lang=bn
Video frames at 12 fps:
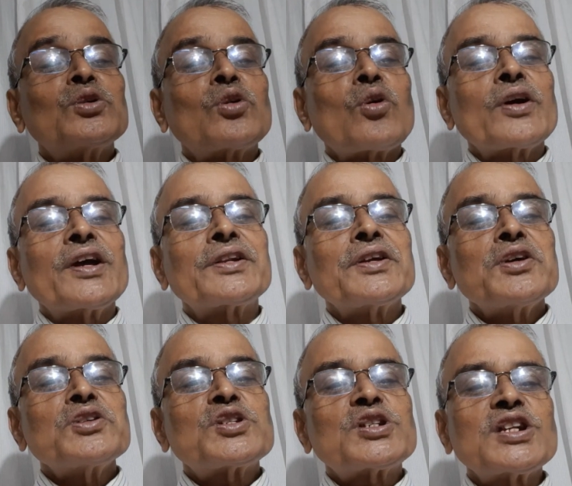রোগের
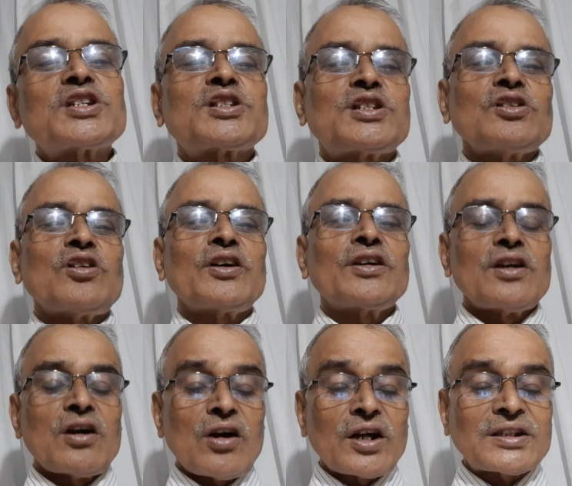সৃষ্টি হয়
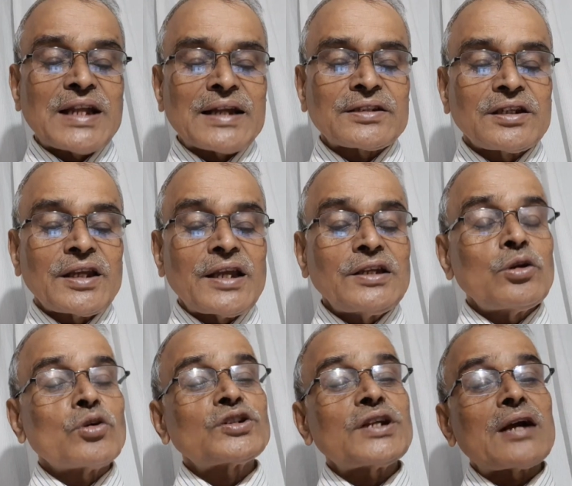অর্থাৎ এই
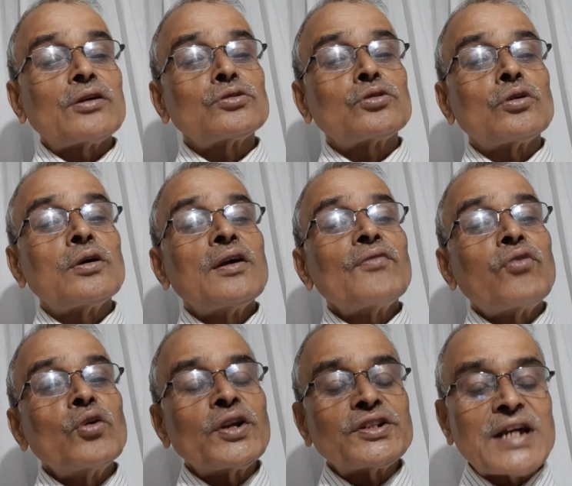লসিকাগ্রন্থ
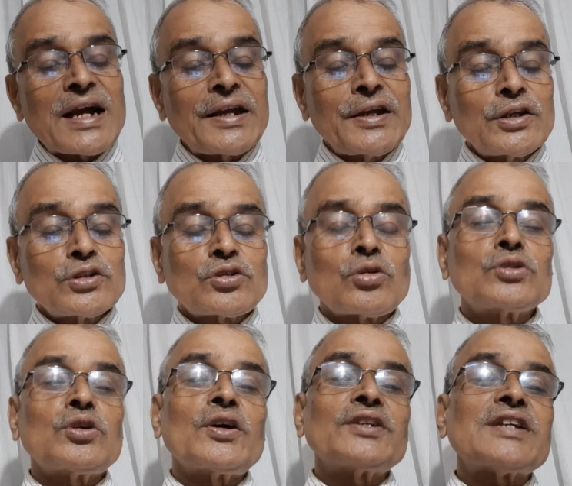ফুলে যায় শোধ
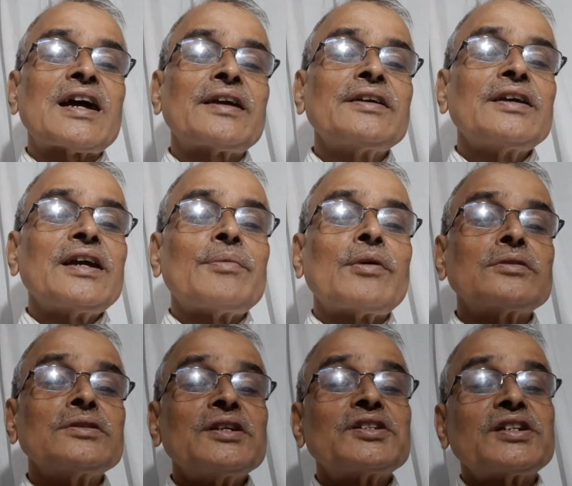হয়ে যায় এবং
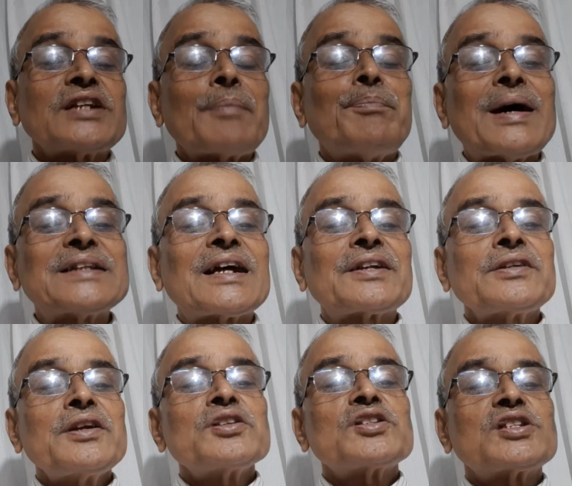সেটা বাধার
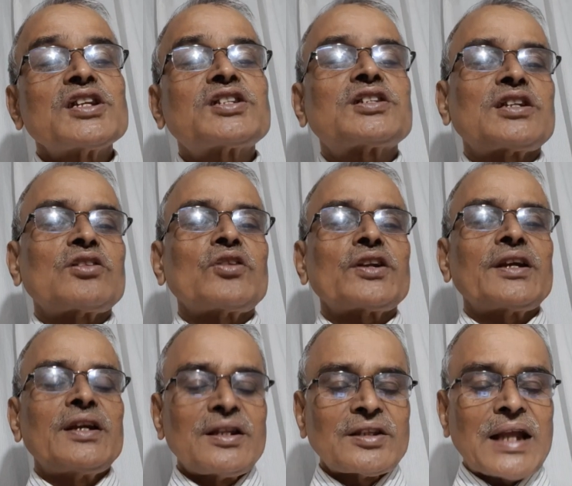সৃষ্টি করে
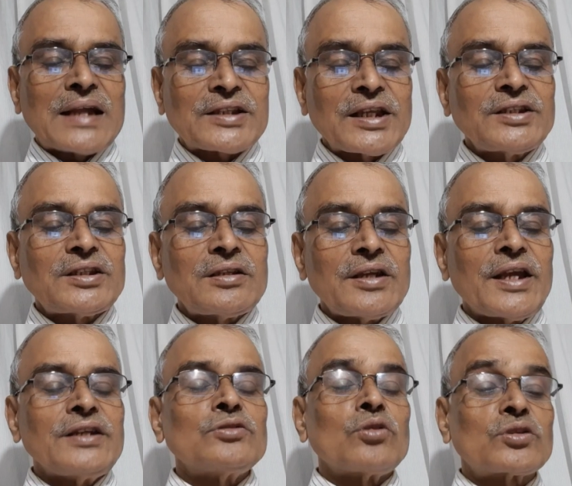তাতেই
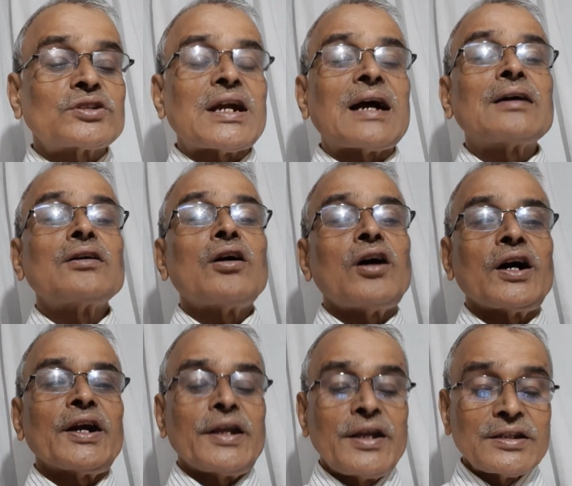এই রোগটা
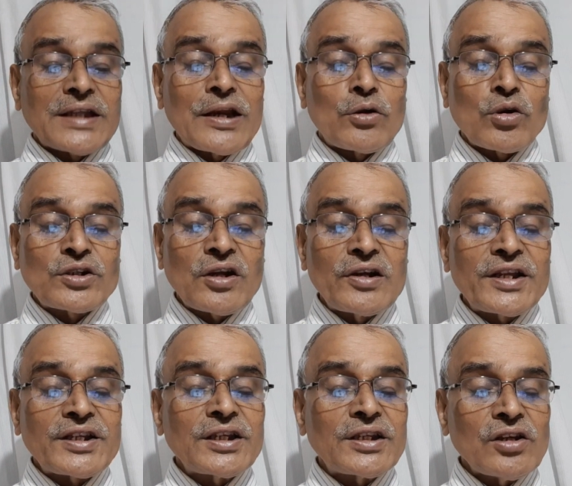হয় তাহলে রোগটা হলে
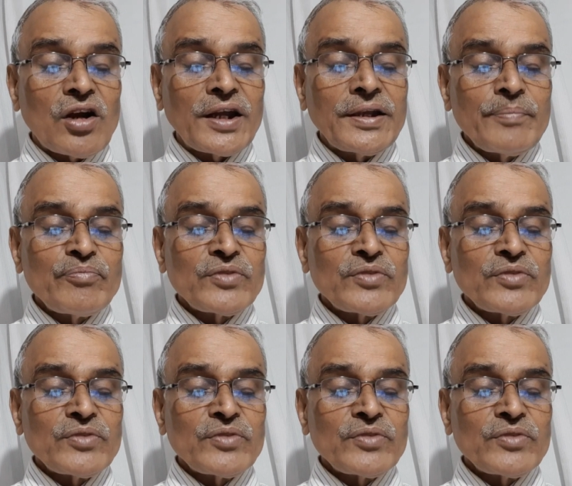কি কি হয়